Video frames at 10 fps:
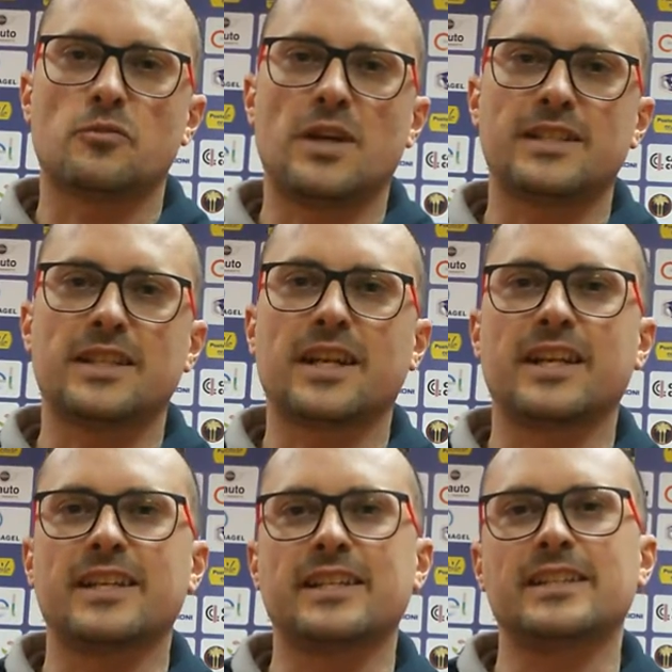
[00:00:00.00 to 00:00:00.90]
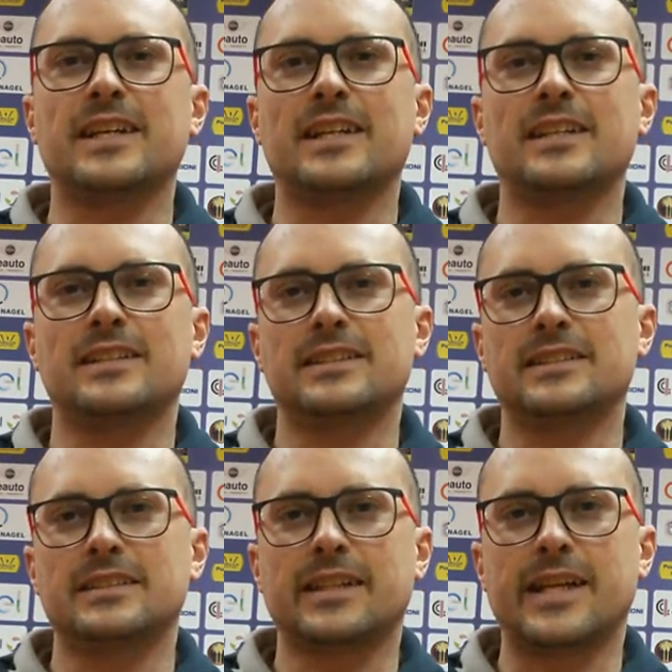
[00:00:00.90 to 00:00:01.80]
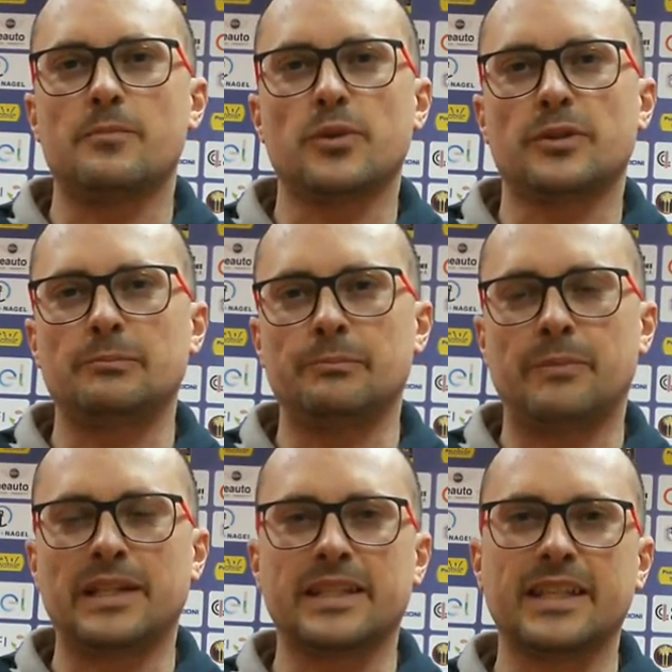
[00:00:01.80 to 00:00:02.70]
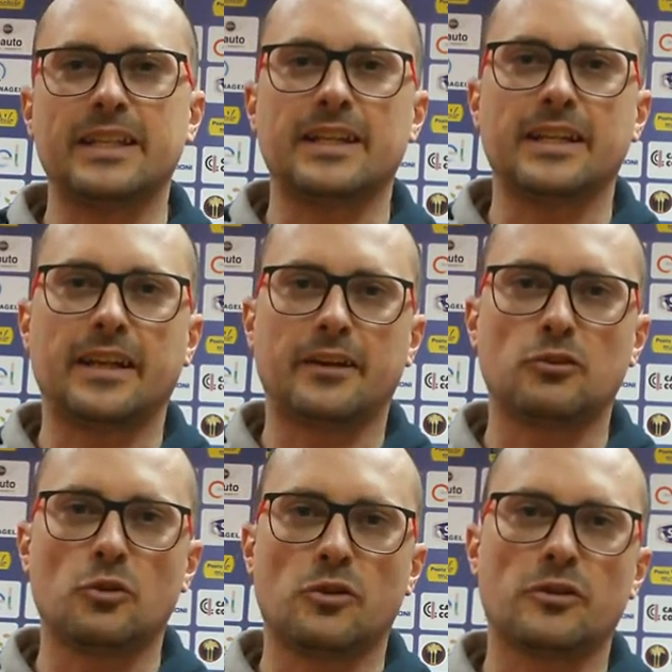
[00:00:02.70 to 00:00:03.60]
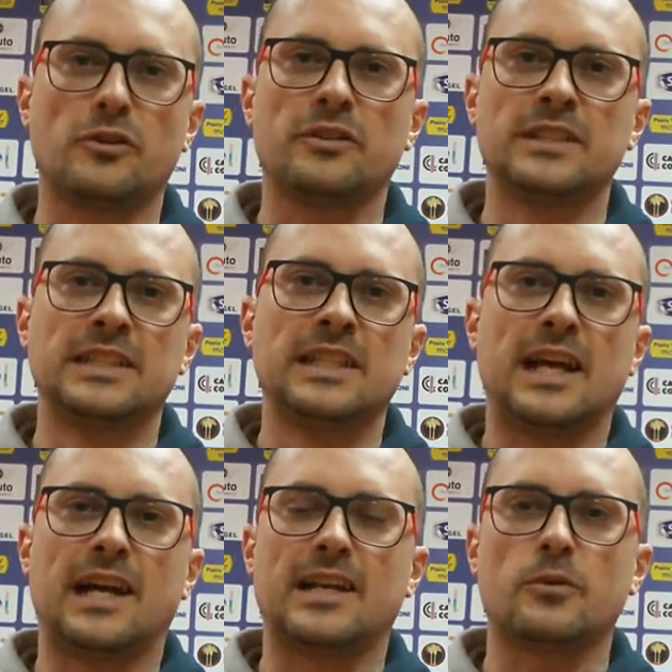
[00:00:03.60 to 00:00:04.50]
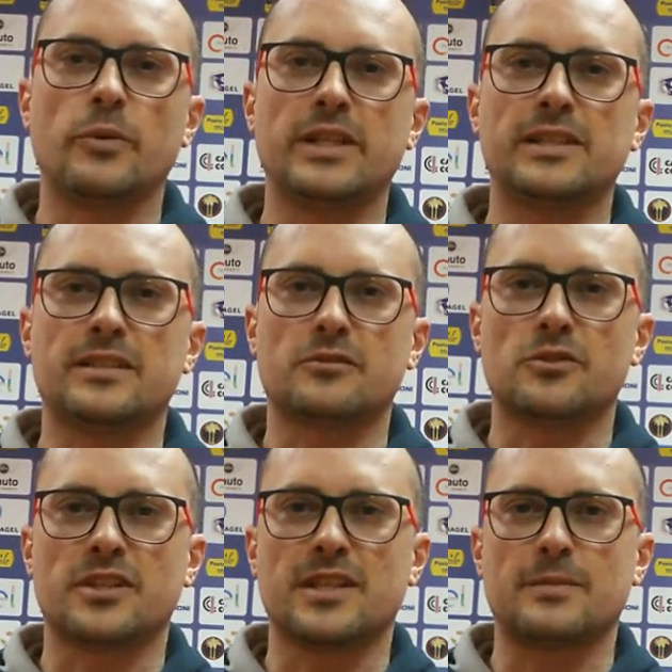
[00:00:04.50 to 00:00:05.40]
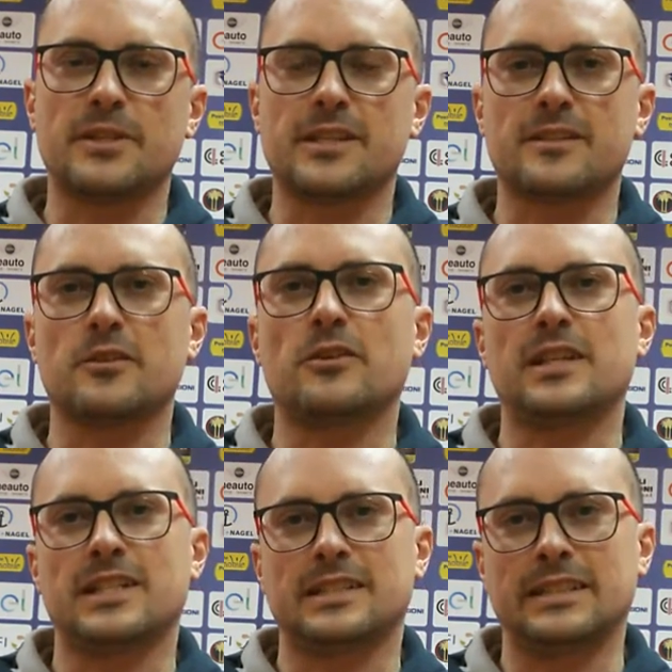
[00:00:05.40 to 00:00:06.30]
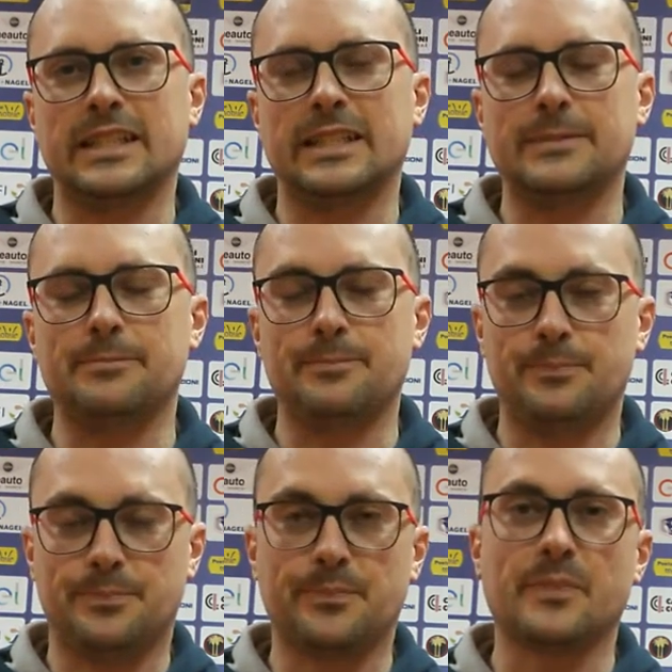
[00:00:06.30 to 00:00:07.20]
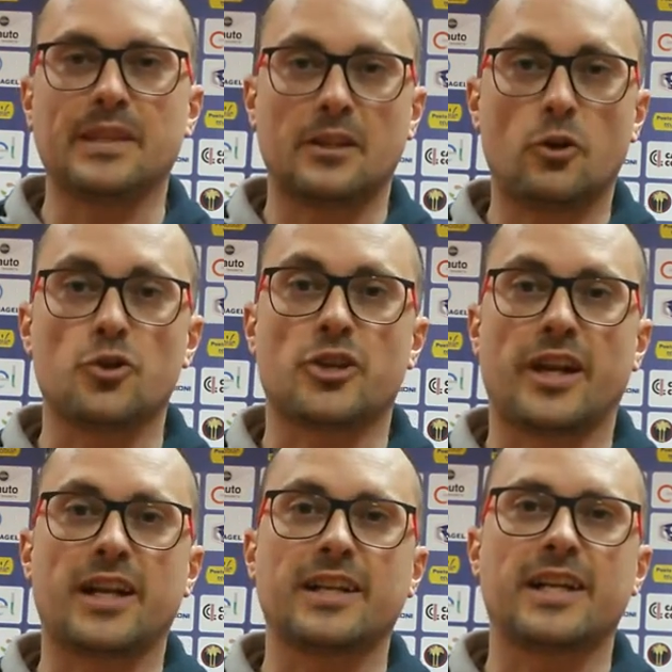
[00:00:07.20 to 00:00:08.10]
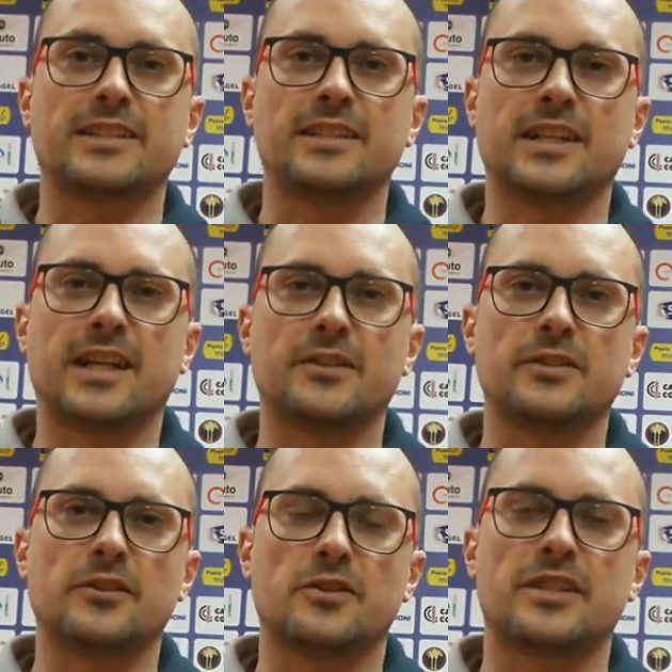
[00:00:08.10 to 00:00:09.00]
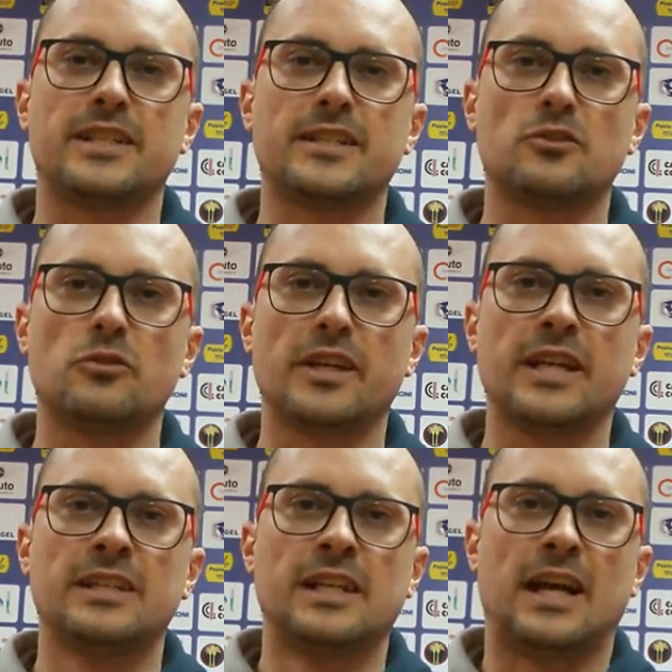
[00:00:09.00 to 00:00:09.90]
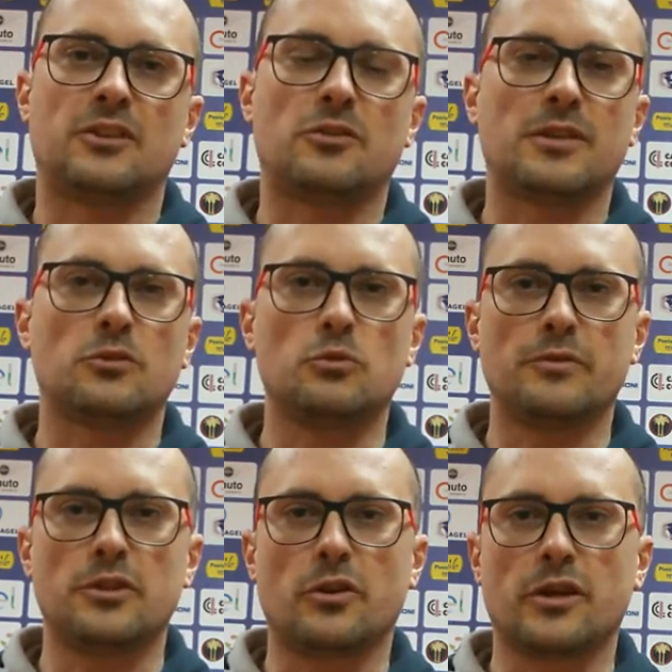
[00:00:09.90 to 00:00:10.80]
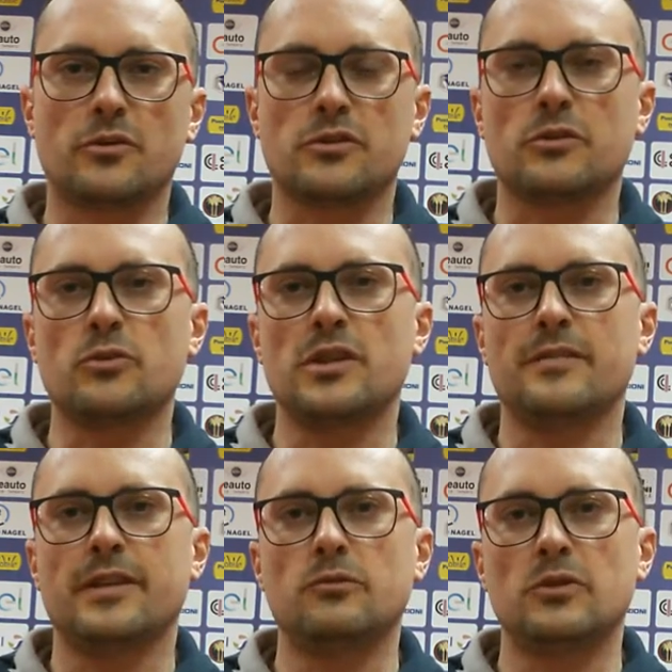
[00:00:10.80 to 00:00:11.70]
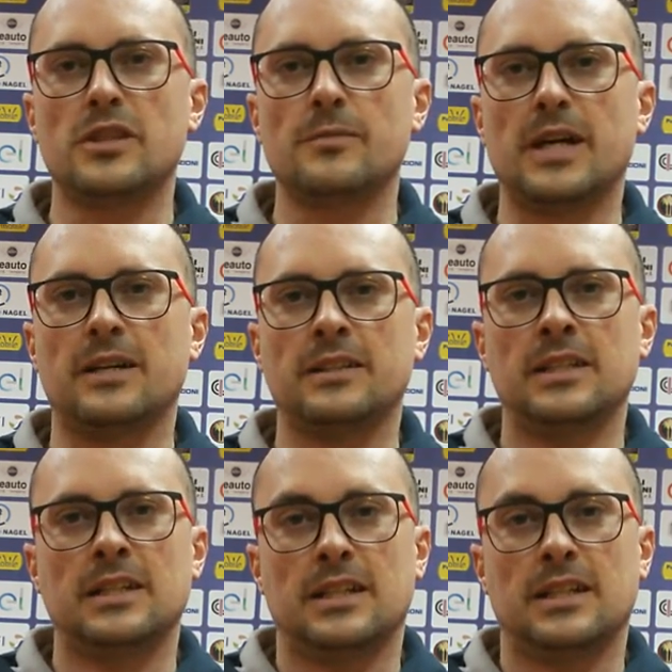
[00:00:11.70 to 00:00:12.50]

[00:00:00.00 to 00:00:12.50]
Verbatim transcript: squadra che dal eh, cambio in panchina e il ritorno alla guida della società brianzola di mh, mm, coach Recalcati, il decano dei nostri allenatori, ha trovato due vittorie consecutive, l'ultima